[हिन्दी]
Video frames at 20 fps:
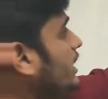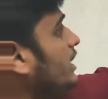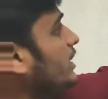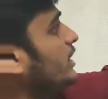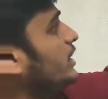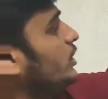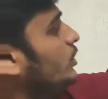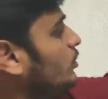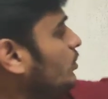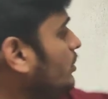
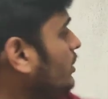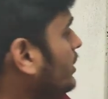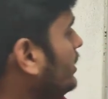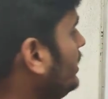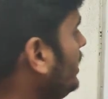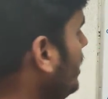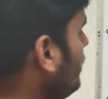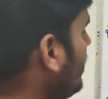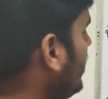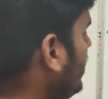रखी हो
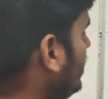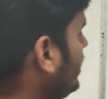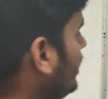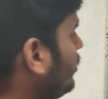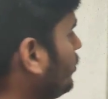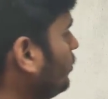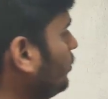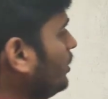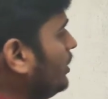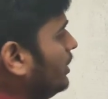ये हमारे
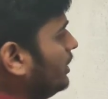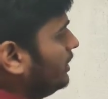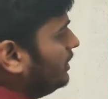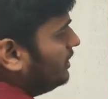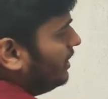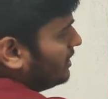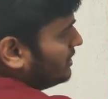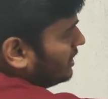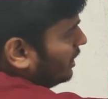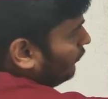देखो
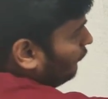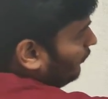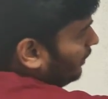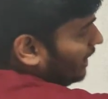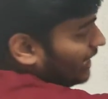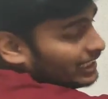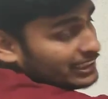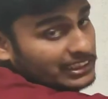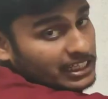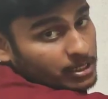ये सिर्फ
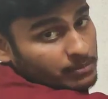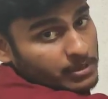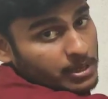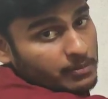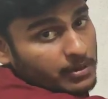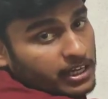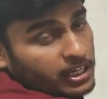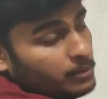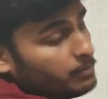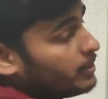एक टर्म है
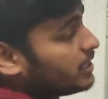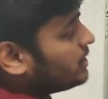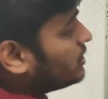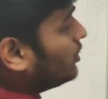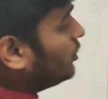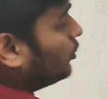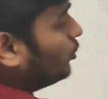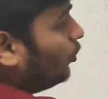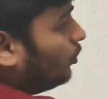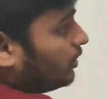हमारे पास
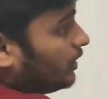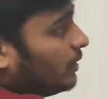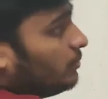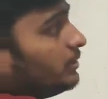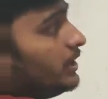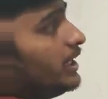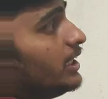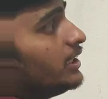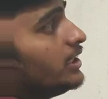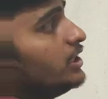दो टर्म
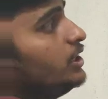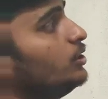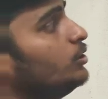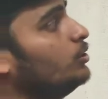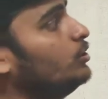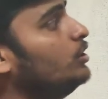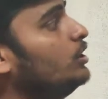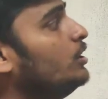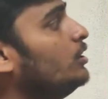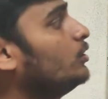दे रखी
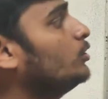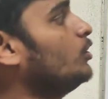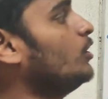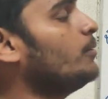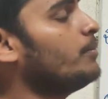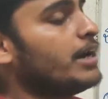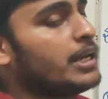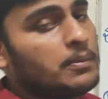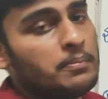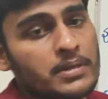हो तो
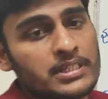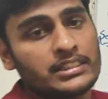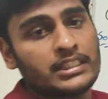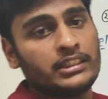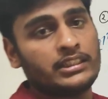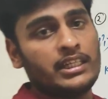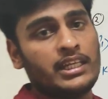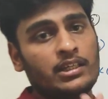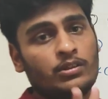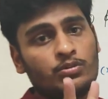हमारे पास
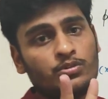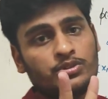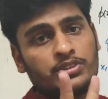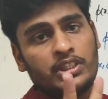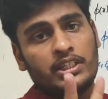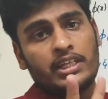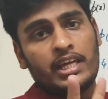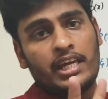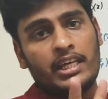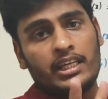कितने
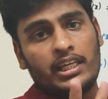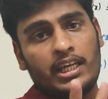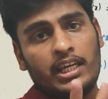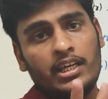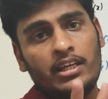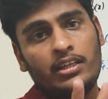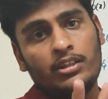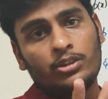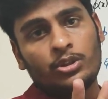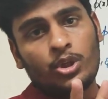कॉन्स्टेंट आएंगे
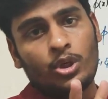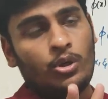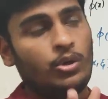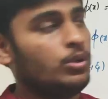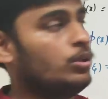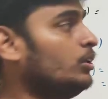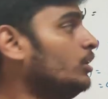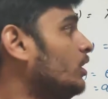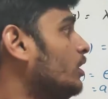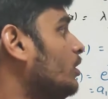दो
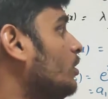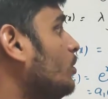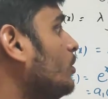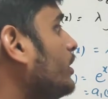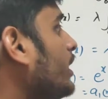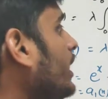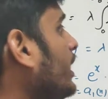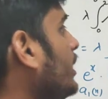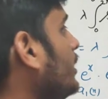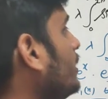
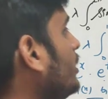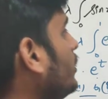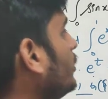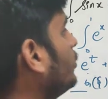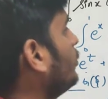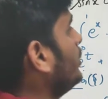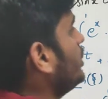ओके तो